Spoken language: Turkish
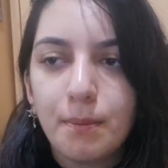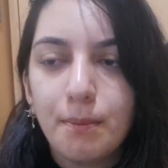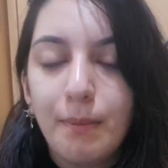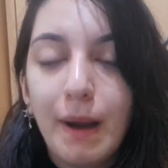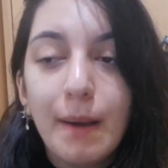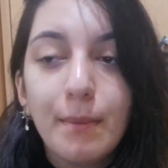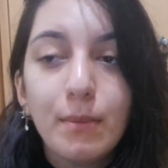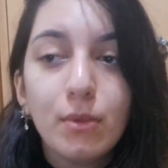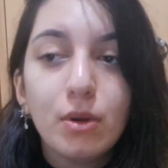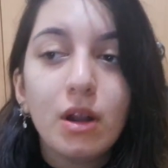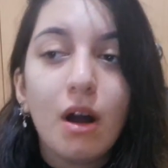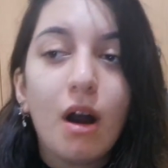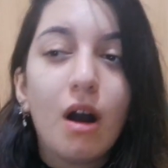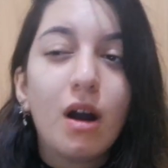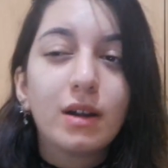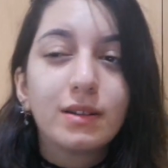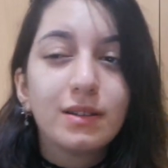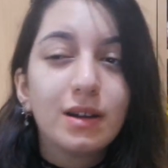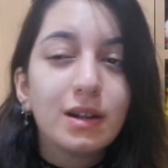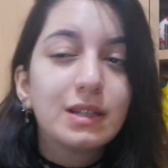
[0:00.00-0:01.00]
Ben böyle
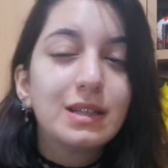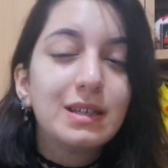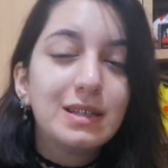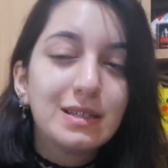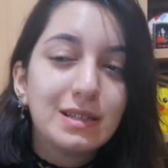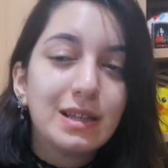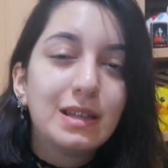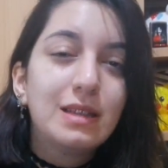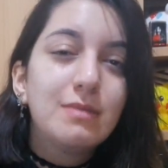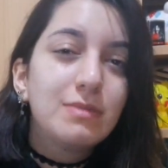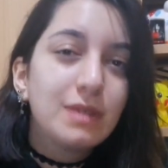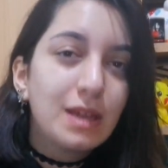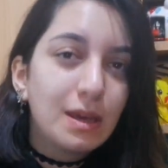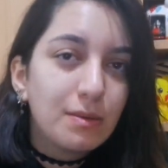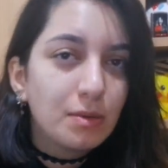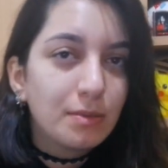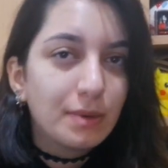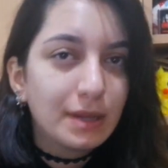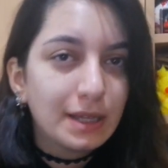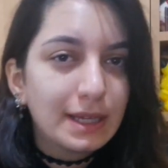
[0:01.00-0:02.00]
ardarda arda izledim diye
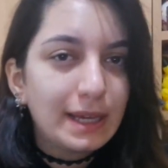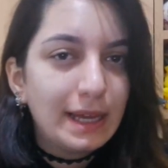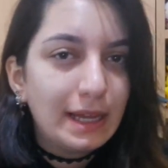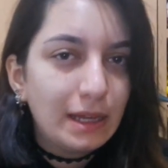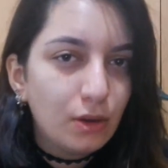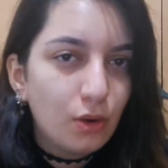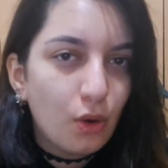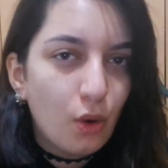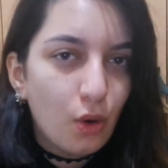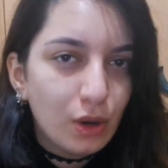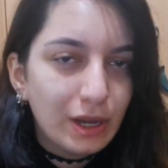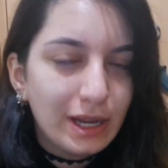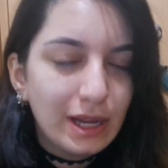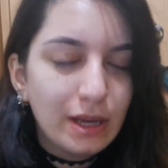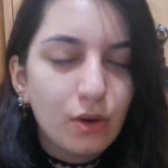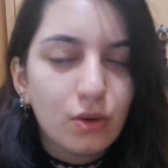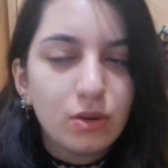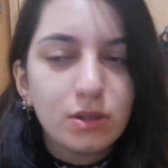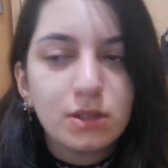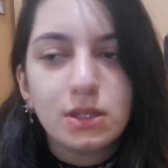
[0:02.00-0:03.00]
mi bana geliyor
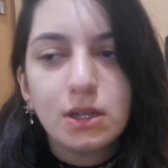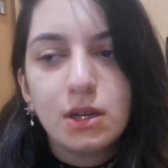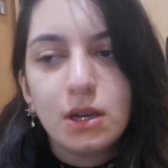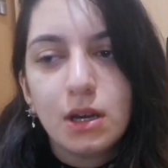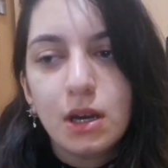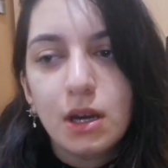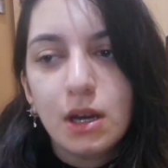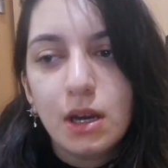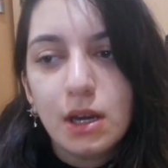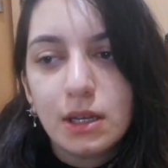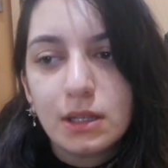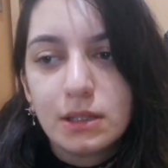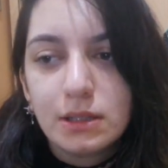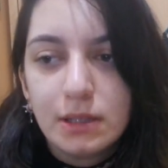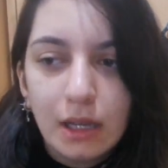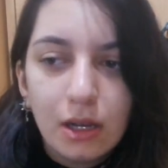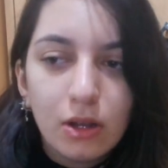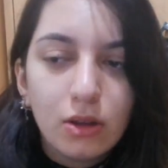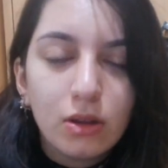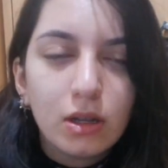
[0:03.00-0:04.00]
öyle yoksa
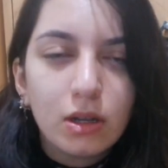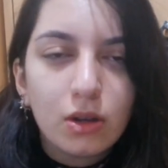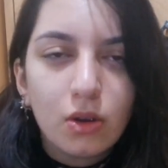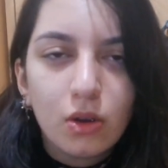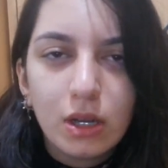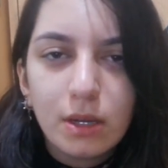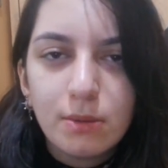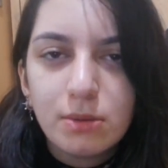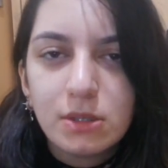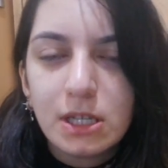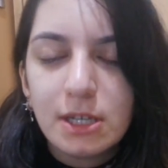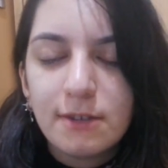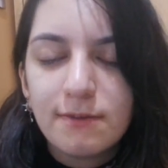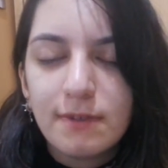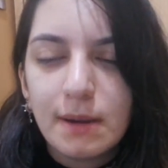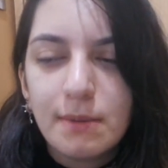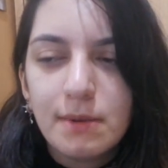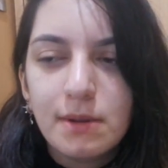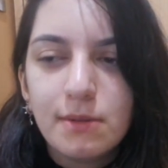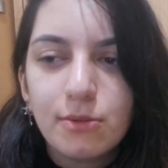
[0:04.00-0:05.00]
genel olarak öyle bir şeyim
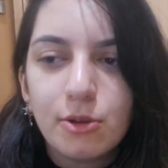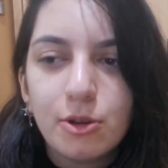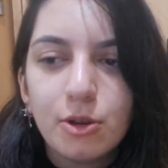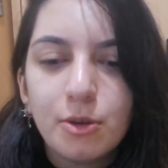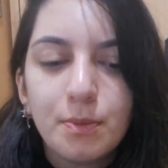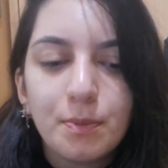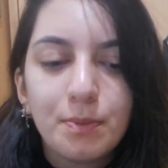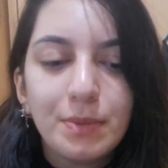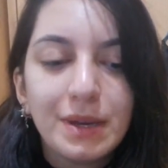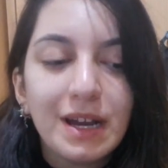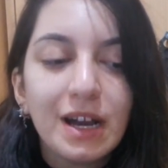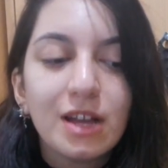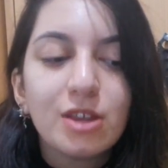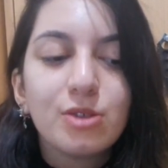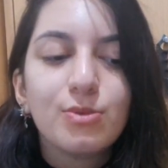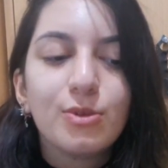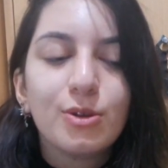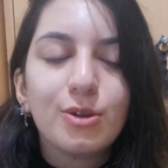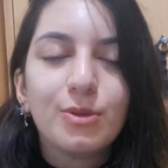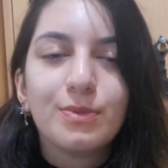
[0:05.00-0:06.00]
var bilmiyorum.
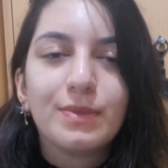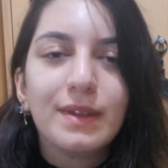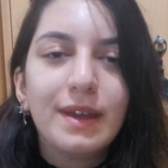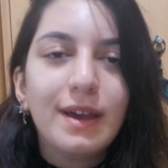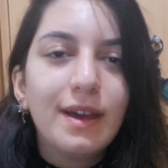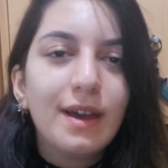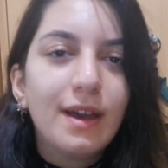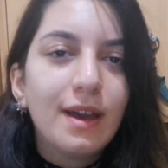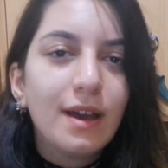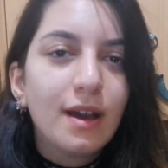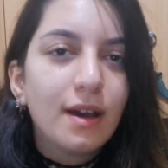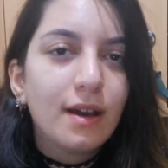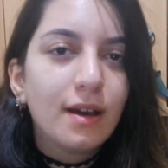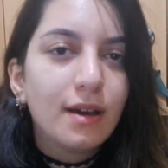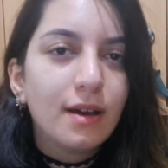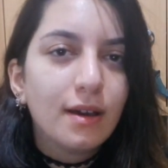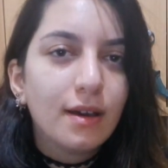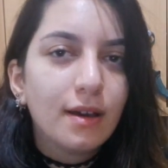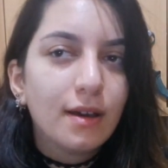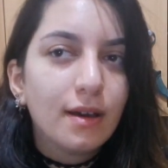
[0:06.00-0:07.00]
Birkaç bölümde
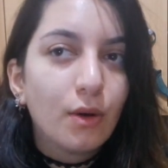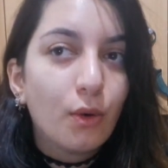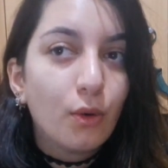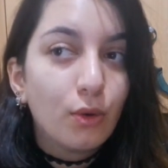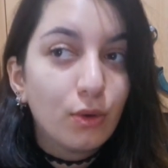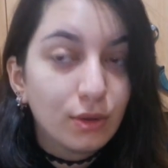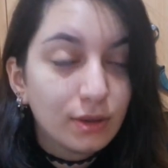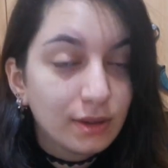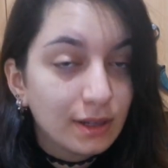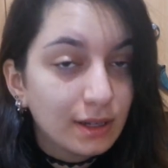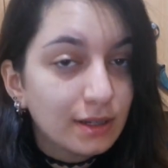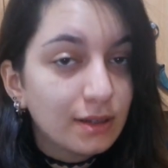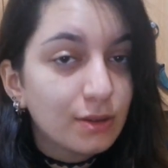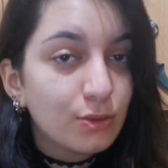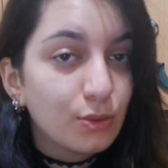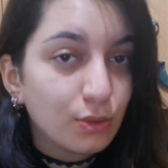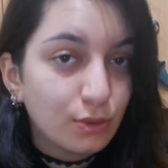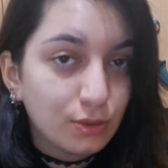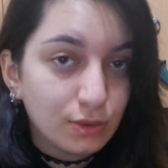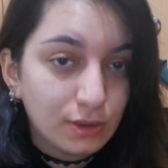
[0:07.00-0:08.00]
e, oyunlara da
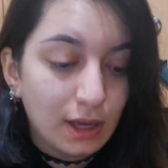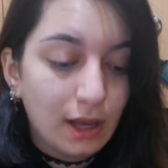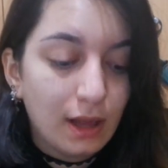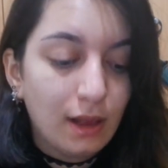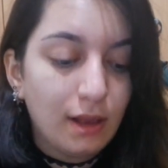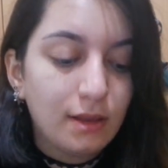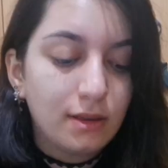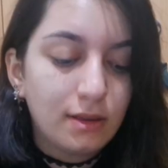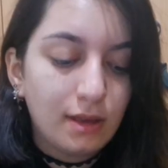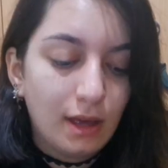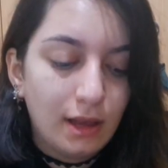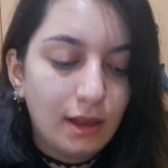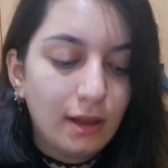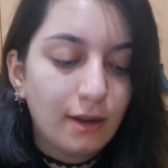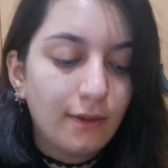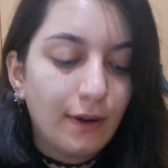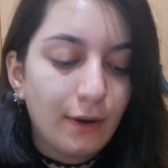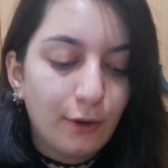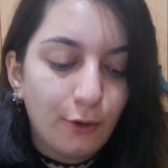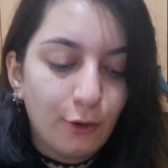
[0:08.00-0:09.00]
çok güzel
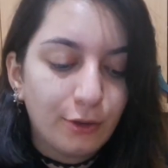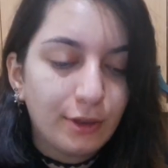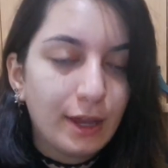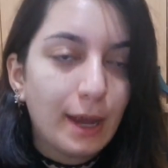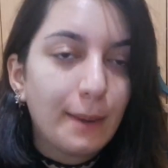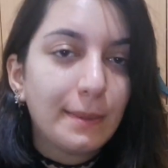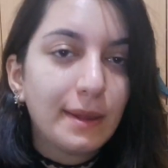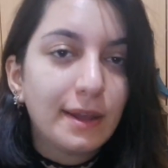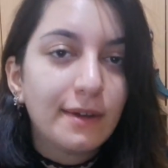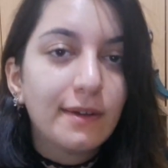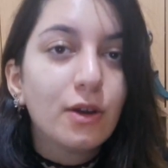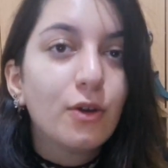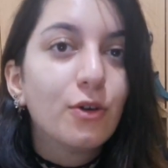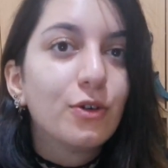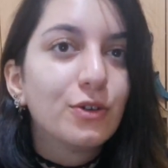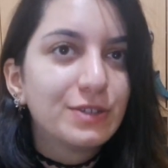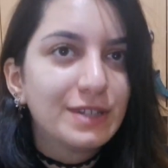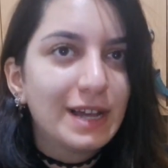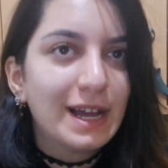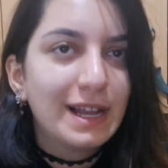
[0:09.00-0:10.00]
şeyler var, göndermeler var.
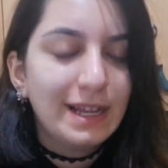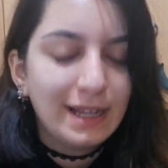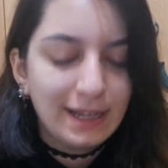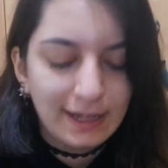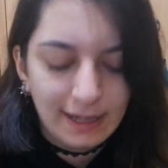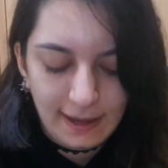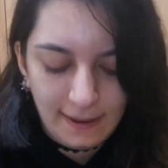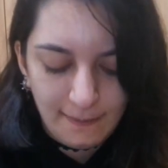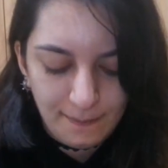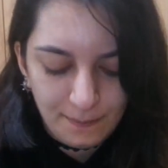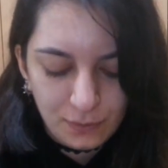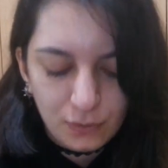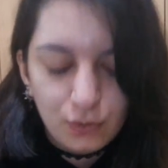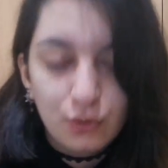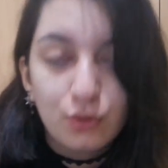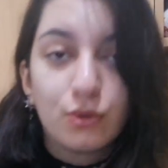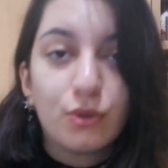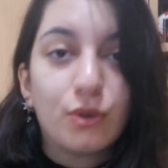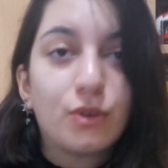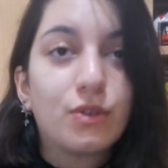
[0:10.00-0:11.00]
Özellikle
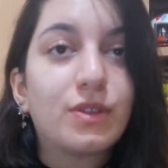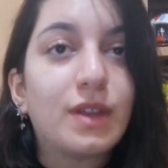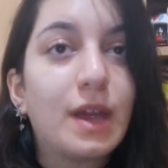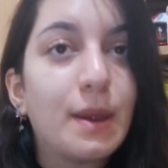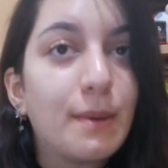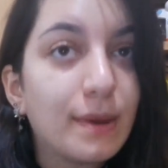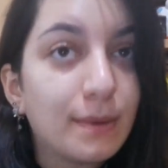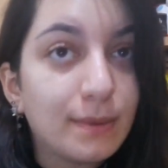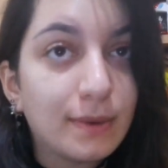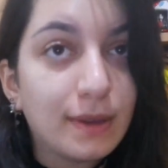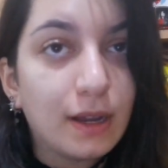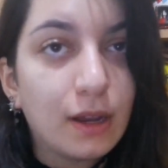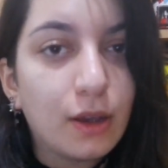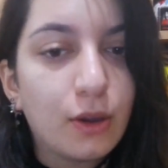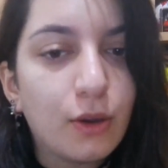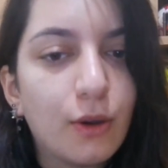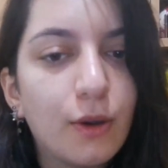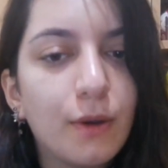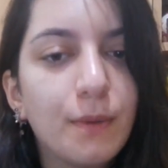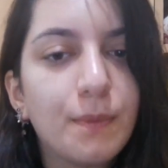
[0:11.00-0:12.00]
şunu göstermem
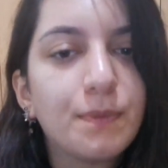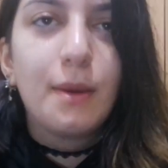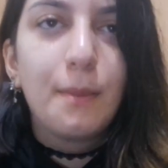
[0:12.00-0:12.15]
gerekiyor.